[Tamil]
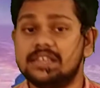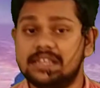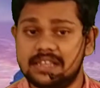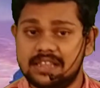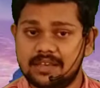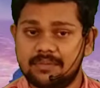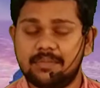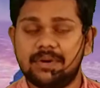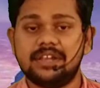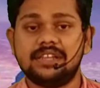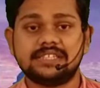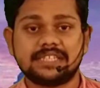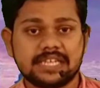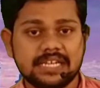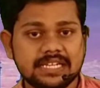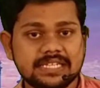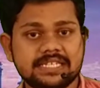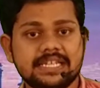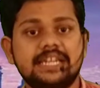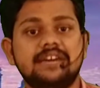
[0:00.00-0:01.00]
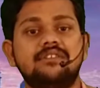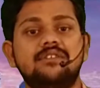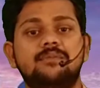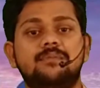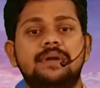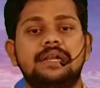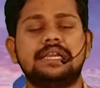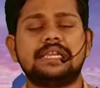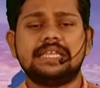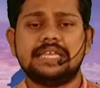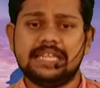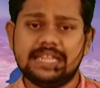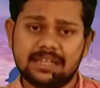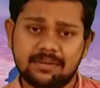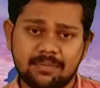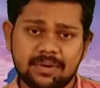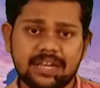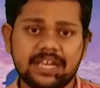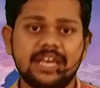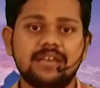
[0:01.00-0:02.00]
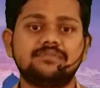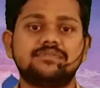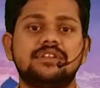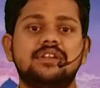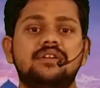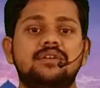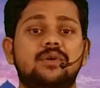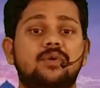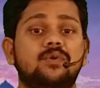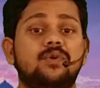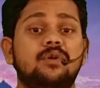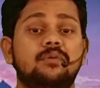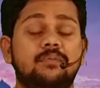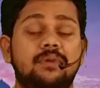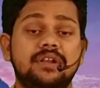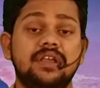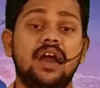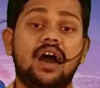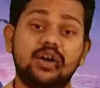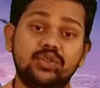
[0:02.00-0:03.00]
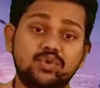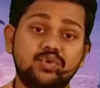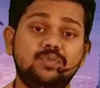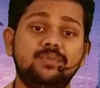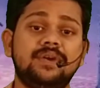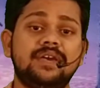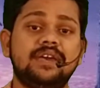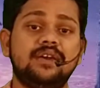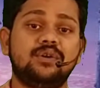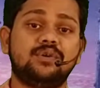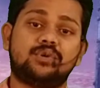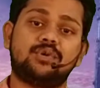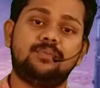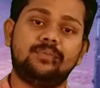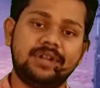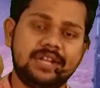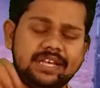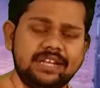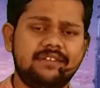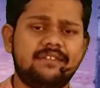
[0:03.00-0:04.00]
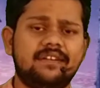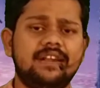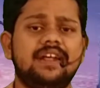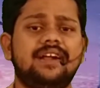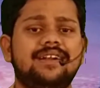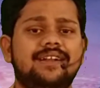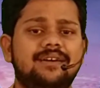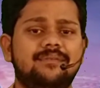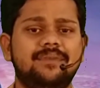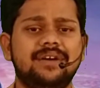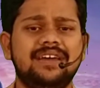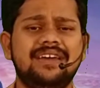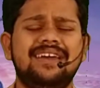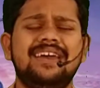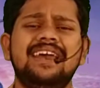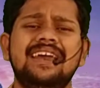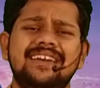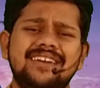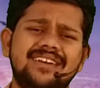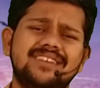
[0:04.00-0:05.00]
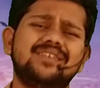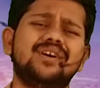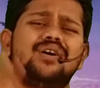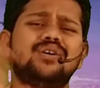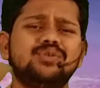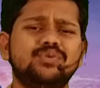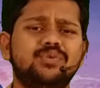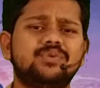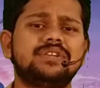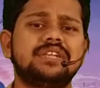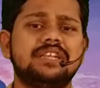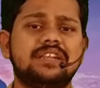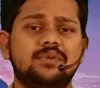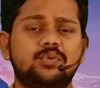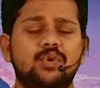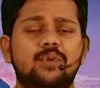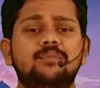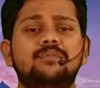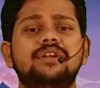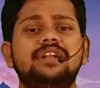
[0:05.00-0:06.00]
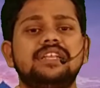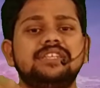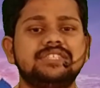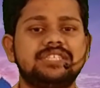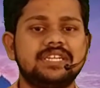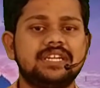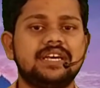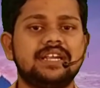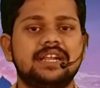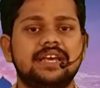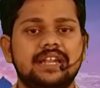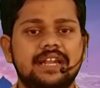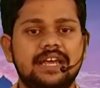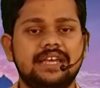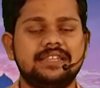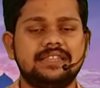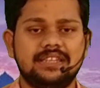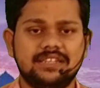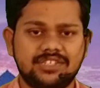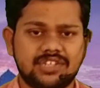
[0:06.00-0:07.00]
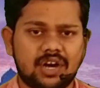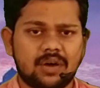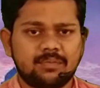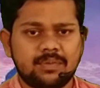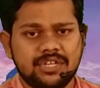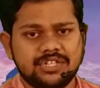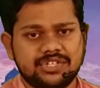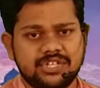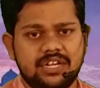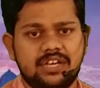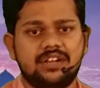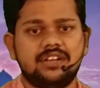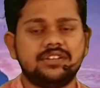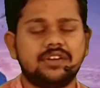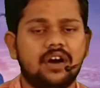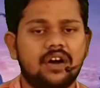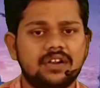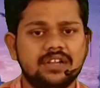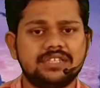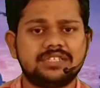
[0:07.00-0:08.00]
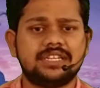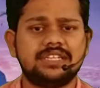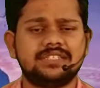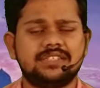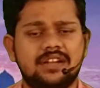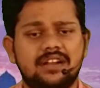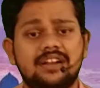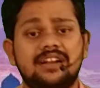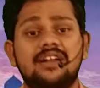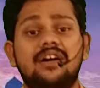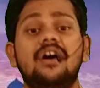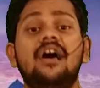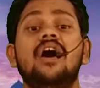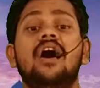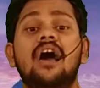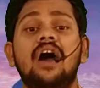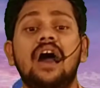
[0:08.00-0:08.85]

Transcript: இந்த மாதிரி ஸ்கில்ஸை டெவலப் பண்ணுறது இந்த மாதிரி கேம்ஸ்லாம் டவுன்லோட் பண்ணி அதுவுமே ரொம்ப நேரம் விளையாடாமல் ஏதாவது ஒரு ரொம்ப டென்ஷனாக இருக்கிற நேரத்தில் ஜாப் டென்ஷனாக காலேஜ் டென்ஷனாக இருக்கும்